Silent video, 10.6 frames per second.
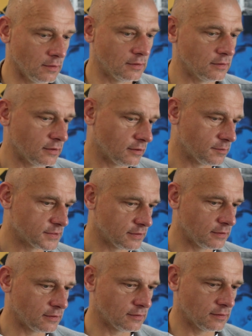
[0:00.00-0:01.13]
Trener Adam
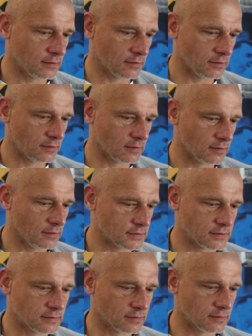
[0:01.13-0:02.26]
Zejer
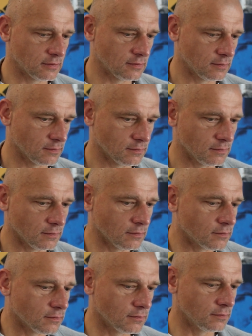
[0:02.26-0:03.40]
jest
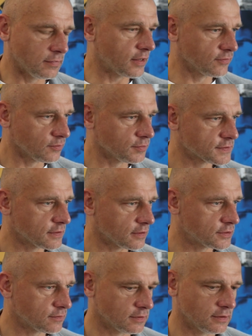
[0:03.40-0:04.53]
barwną
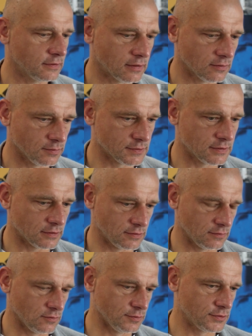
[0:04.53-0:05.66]
postacią, legendarną postacią
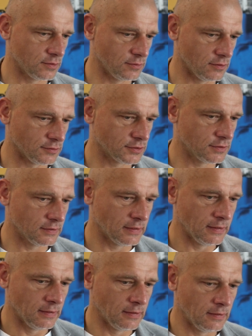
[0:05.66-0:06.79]
klubu Stomil Olsztyn.
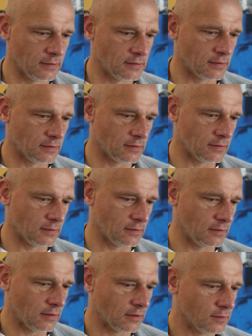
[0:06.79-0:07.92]
E,
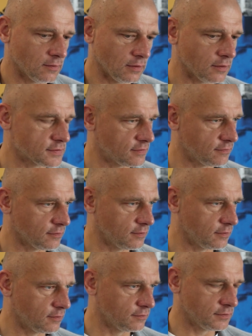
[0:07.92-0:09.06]
jako, jako
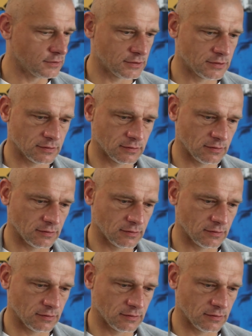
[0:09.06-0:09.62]
zawodnik również